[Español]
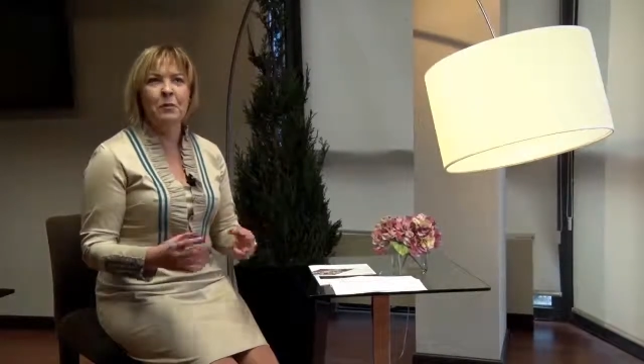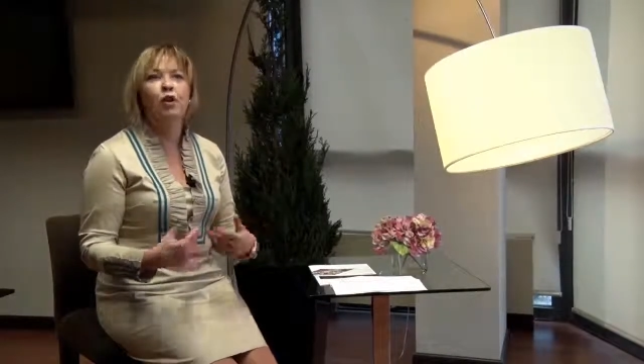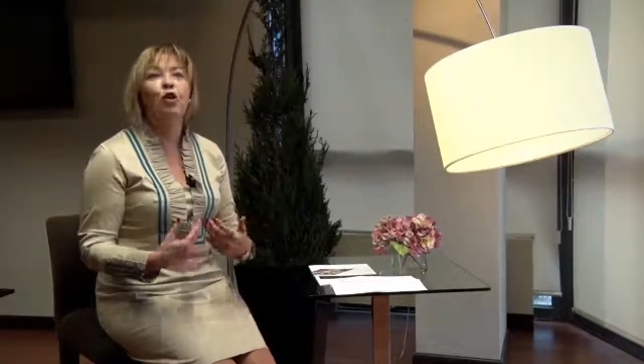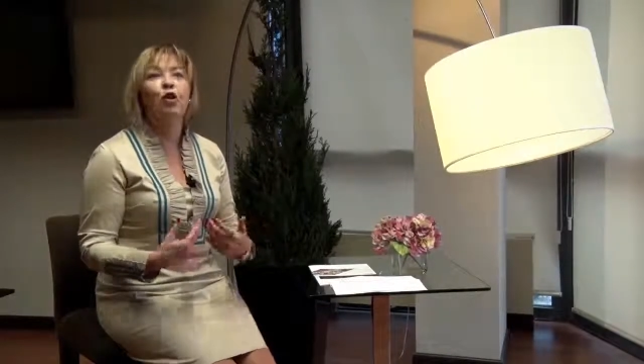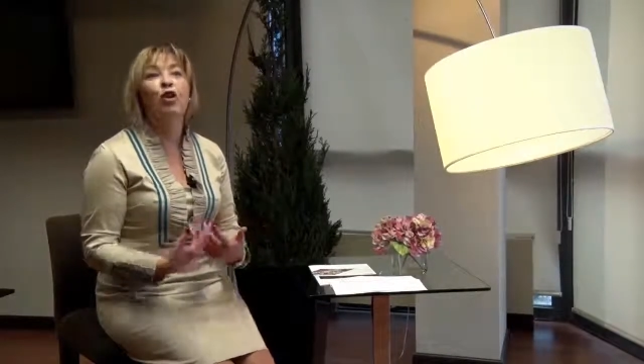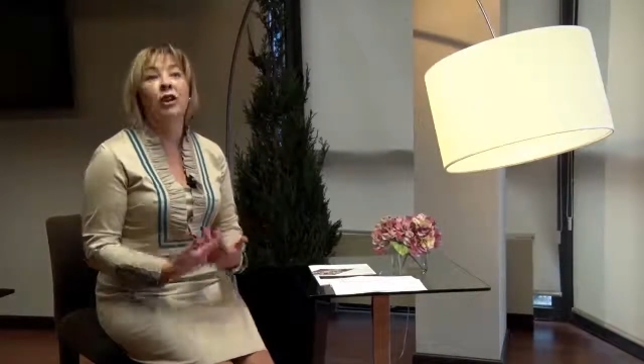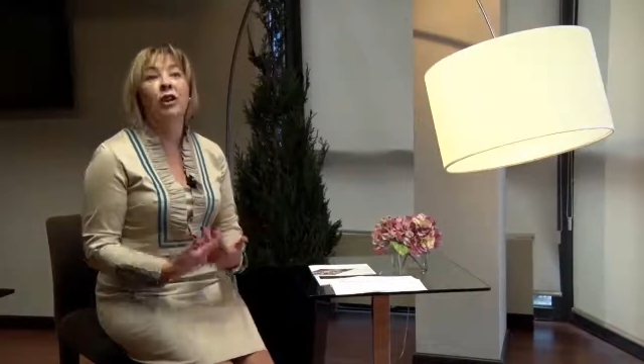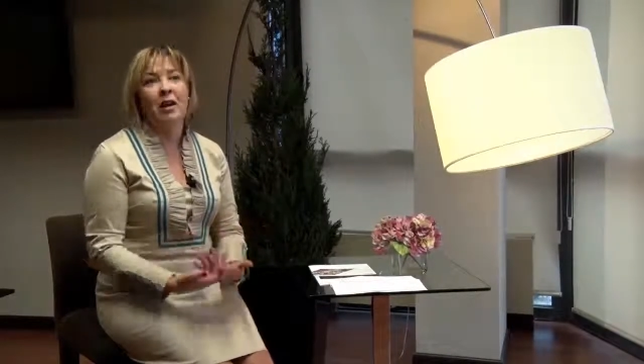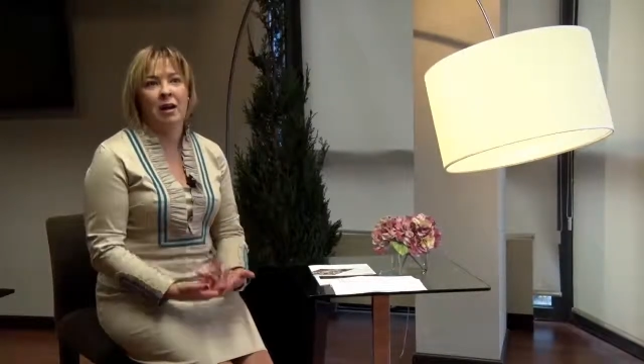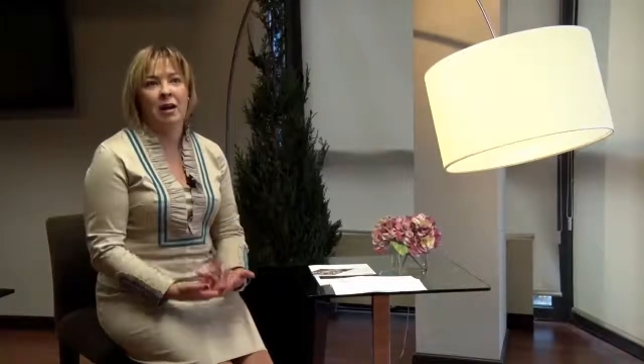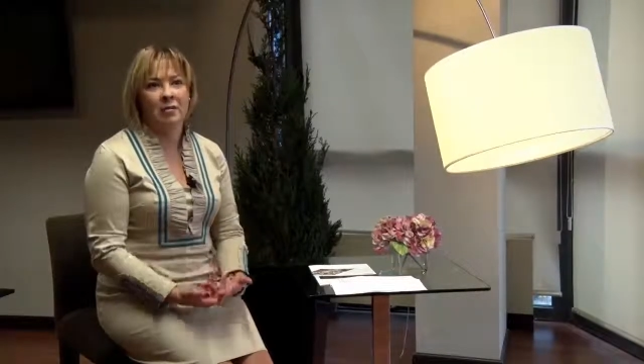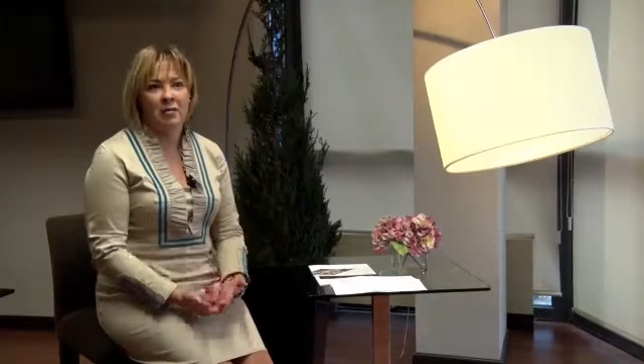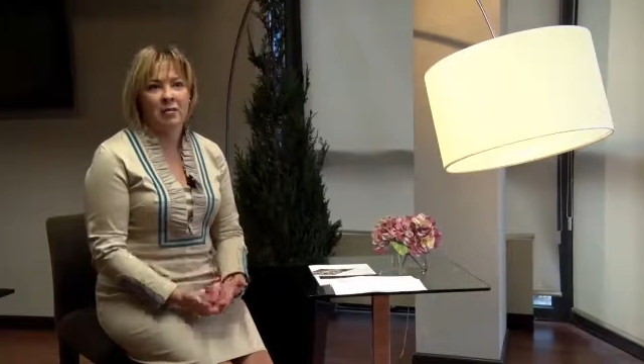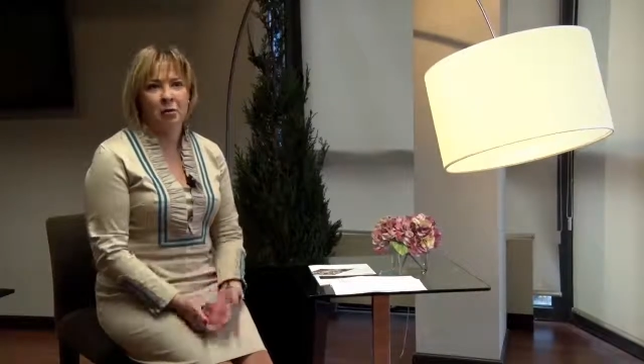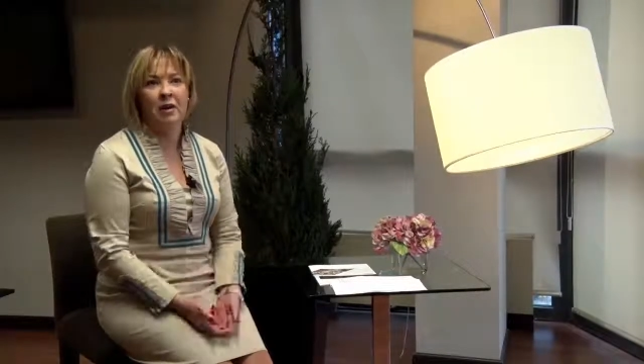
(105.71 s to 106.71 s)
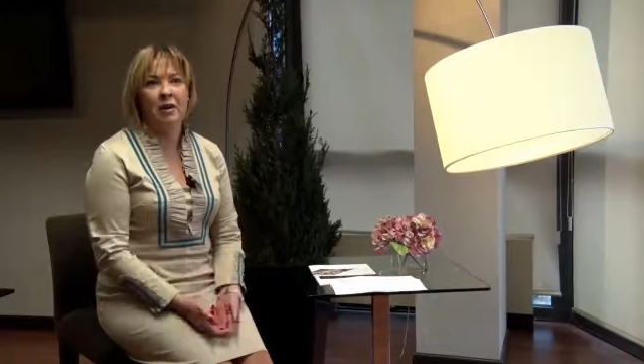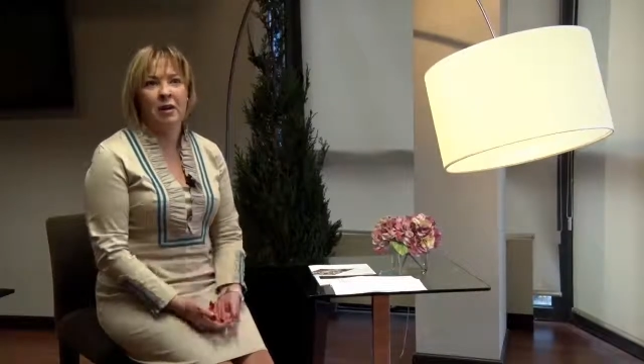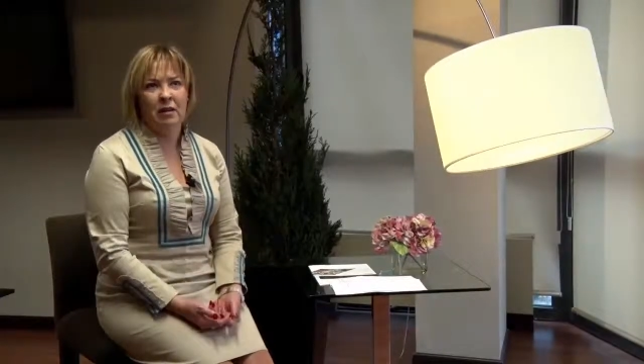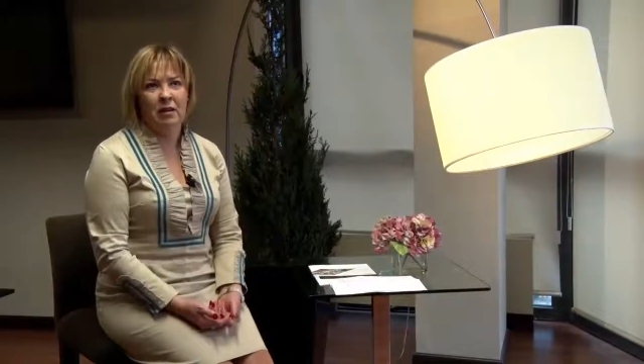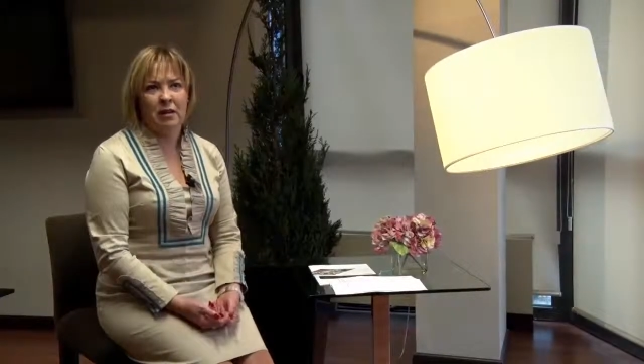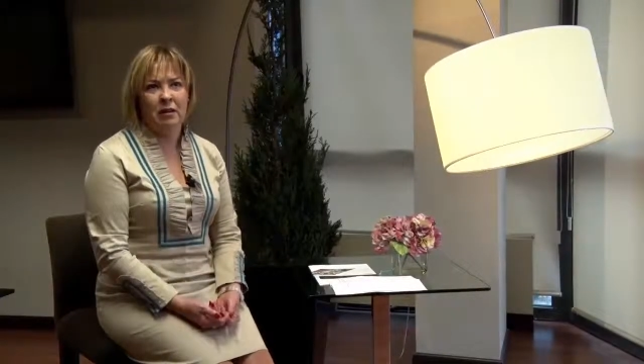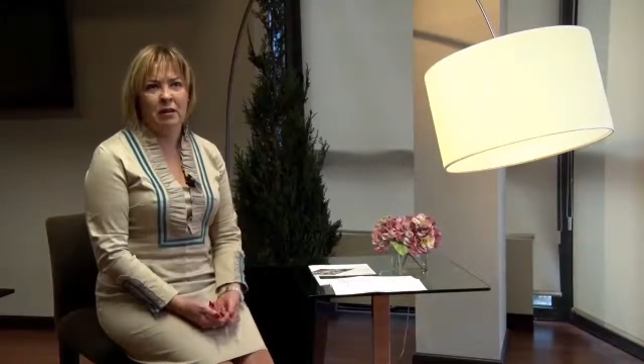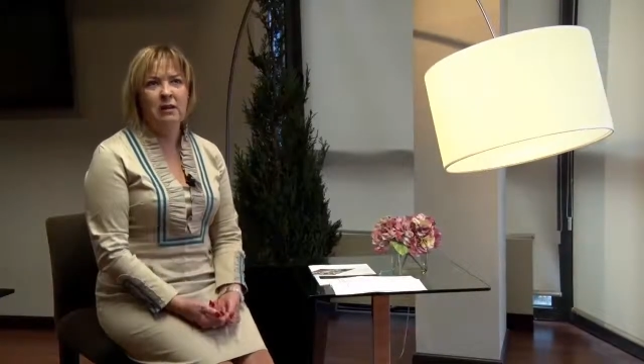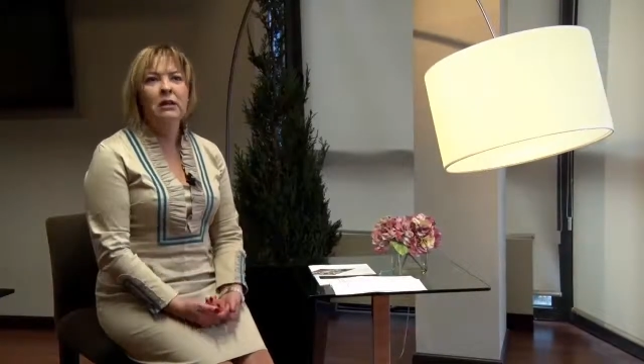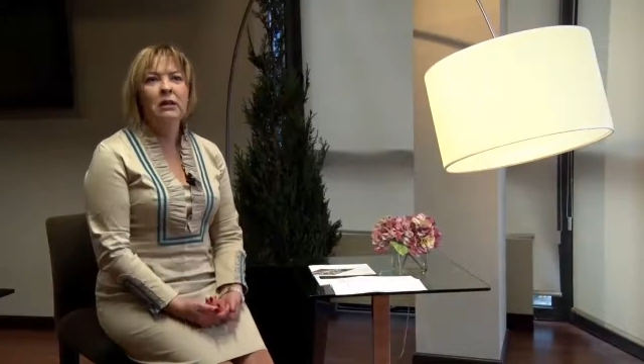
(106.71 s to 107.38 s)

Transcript: pero no real, no verdadera.